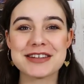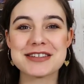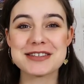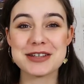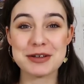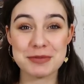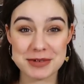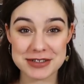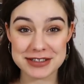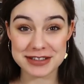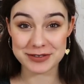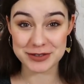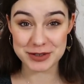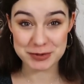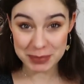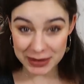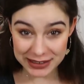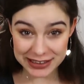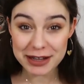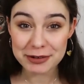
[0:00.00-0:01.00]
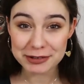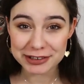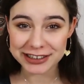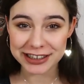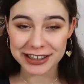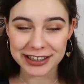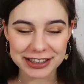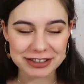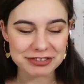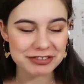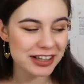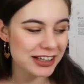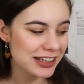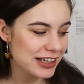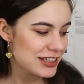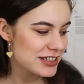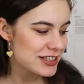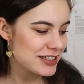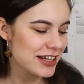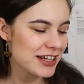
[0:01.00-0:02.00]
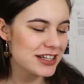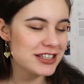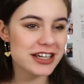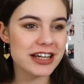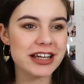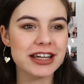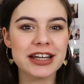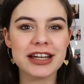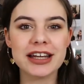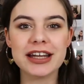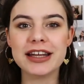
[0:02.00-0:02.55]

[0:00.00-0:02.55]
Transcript: Więc to będzie wspaniałe nagrywanie dzisiejsze.